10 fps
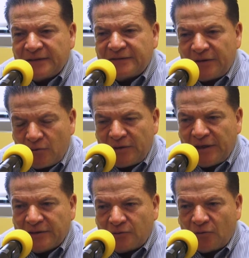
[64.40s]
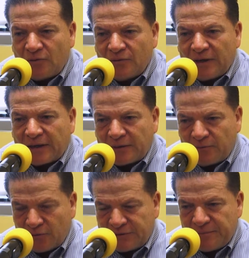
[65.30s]
que se dio en el entorno de la
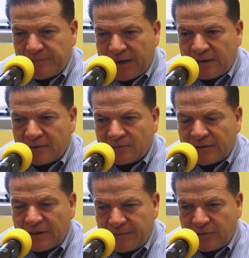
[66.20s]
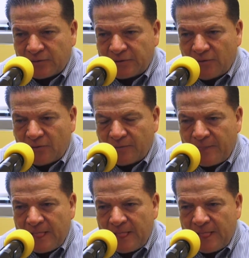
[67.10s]
reunión temprana con el amigo rector,